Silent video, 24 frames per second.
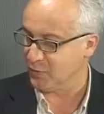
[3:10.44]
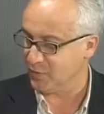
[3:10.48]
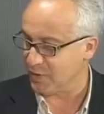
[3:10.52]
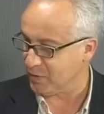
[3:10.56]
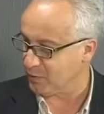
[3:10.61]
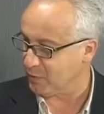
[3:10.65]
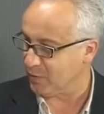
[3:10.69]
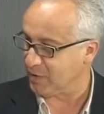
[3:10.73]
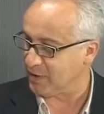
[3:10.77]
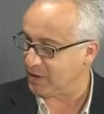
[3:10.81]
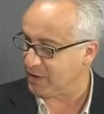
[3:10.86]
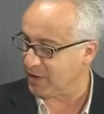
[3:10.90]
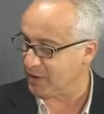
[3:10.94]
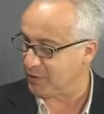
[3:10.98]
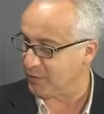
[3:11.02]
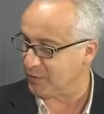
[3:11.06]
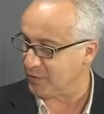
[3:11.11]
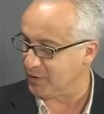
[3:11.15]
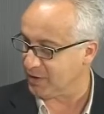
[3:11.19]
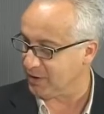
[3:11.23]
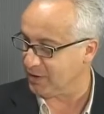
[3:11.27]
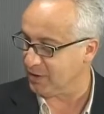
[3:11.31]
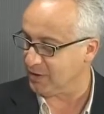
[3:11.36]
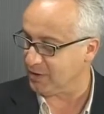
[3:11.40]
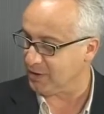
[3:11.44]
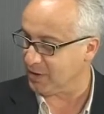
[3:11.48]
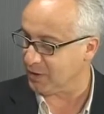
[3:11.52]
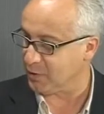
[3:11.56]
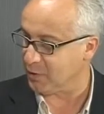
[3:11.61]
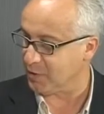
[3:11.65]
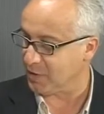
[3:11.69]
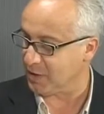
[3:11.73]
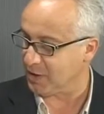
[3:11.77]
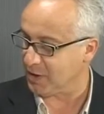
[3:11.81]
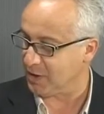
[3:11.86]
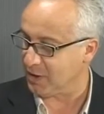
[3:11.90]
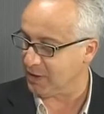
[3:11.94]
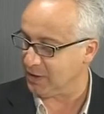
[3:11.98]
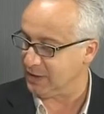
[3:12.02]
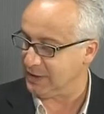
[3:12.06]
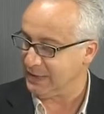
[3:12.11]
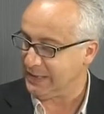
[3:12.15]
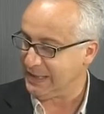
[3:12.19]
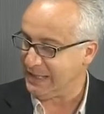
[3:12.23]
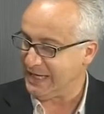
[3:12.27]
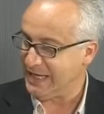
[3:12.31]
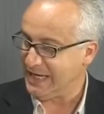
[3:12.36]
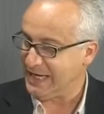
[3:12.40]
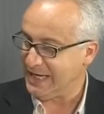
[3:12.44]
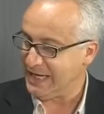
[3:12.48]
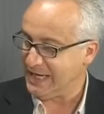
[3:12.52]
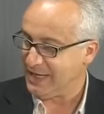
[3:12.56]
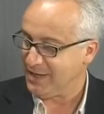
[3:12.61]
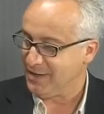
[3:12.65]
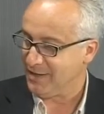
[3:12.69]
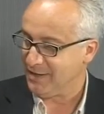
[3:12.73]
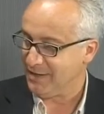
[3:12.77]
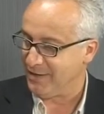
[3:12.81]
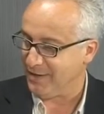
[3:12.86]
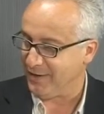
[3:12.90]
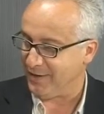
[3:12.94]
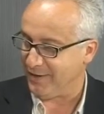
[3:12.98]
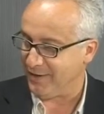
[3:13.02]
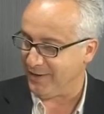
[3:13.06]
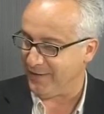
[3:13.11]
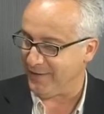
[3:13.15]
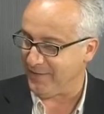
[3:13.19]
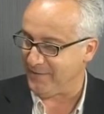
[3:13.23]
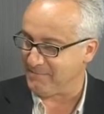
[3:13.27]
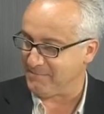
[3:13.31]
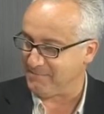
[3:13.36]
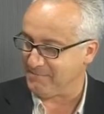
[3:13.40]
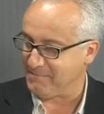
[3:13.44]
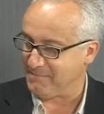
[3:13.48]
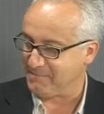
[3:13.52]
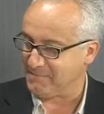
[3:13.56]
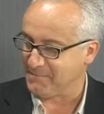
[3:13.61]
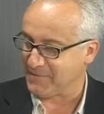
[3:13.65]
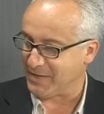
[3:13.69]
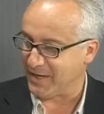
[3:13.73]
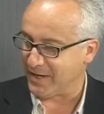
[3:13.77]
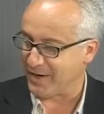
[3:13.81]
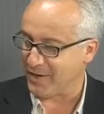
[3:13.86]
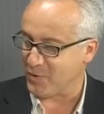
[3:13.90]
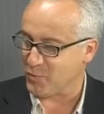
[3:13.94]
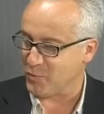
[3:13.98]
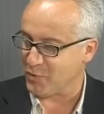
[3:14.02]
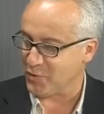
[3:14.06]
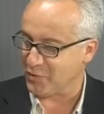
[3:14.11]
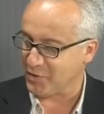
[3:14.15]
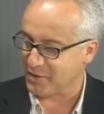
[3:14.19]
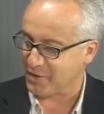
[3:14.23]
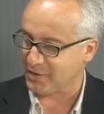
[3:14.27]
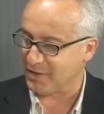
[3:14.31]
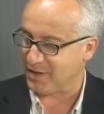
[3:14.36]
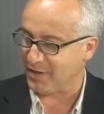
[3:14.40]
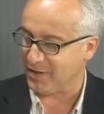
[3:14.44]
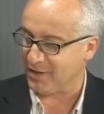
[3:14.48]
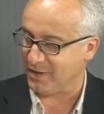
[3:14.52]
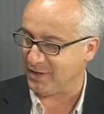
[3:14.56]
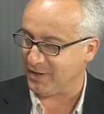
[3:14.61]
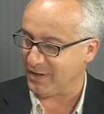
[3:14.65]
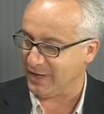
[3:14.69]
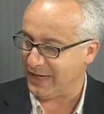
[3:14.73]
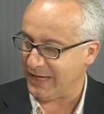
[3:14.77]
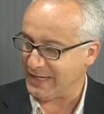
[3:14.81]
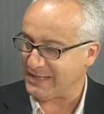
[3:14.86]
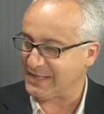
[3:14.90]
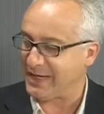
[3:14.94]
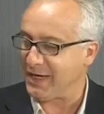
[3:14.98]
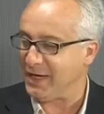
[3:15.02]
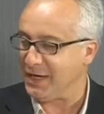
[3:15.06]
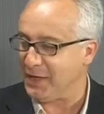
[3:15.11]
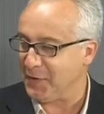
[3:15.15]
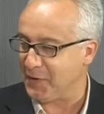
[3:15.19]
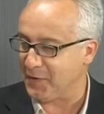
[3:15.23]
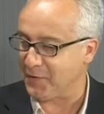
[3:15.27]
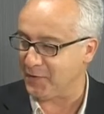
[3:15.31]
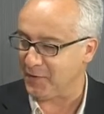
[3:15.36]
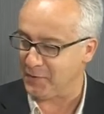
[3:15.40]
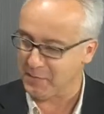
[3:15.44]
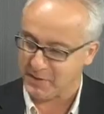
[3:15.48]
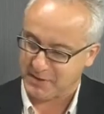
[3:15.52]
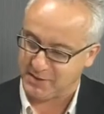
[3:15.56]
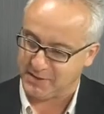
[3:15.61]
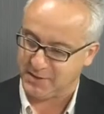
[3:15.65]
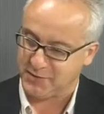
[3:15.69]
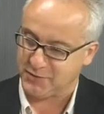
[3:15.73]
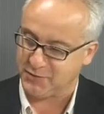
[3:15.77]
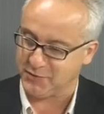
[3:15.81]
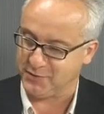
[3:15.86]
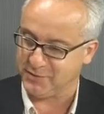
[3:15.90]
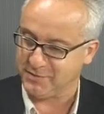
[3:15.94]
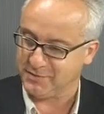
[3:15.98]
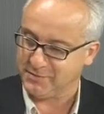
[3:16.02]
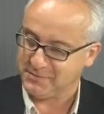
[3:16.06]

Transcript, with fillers: jurando el cargo de, concejala. Eh, ¿Qué recuerdo se trae ese inicio del mandato?